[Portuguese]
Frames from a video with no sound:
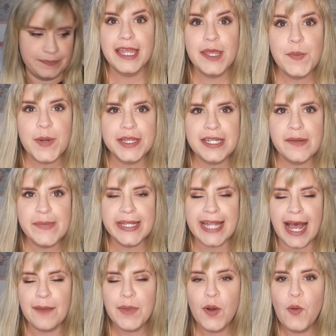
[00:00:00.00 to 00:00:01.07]
E pra
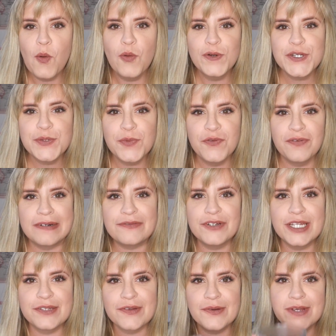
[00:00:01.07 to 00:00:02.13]
terminar, meu último
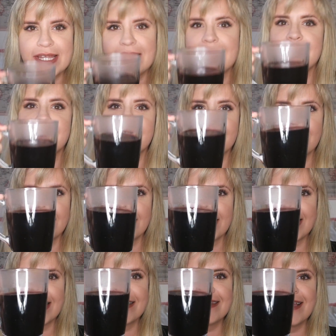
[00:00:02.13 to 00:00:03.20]
favorito é o quê?
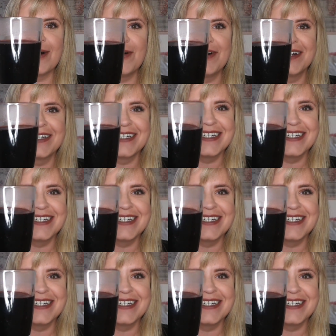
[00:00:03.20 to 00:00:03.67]
Quentão.